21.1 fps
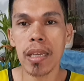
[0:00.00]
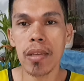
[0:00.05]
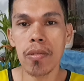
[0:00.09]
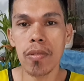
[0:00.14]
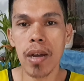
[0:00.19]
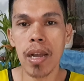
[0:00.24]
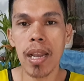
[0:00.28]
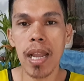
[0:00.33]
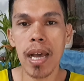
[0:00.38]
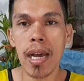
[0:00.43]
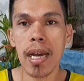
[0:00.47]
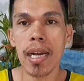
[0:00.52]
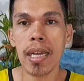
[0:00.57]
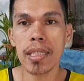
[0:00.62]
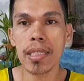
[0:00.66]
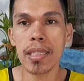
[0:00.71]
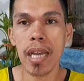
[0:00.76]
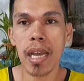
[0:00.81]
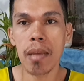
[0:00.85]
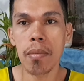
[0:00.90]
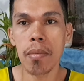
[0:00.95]
iyong
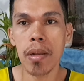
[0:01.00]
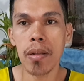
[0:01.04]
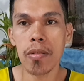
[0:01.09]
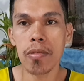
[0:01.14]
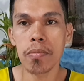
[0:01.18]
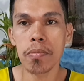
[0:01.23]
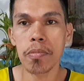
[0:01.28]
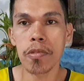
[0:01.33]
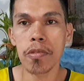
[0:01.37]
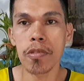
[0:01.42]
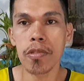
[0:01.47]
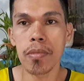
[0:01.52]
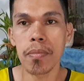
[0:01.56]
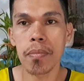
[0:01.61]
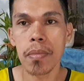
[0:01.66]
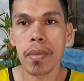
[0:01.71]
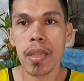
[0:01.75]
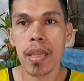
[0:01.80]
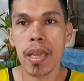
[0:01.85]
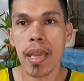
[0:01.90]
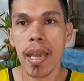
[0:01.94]
alahas ay meron pong
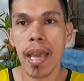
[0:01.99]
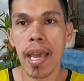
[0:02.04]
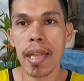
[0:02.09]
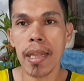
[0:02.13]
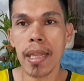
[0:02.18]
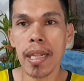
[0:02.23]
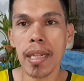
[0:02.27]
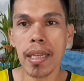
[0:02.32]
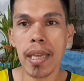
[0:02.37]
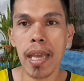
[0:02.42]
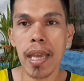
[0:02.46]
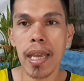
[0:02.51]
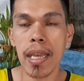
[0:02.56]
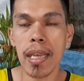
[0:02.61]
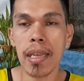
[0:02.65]
18K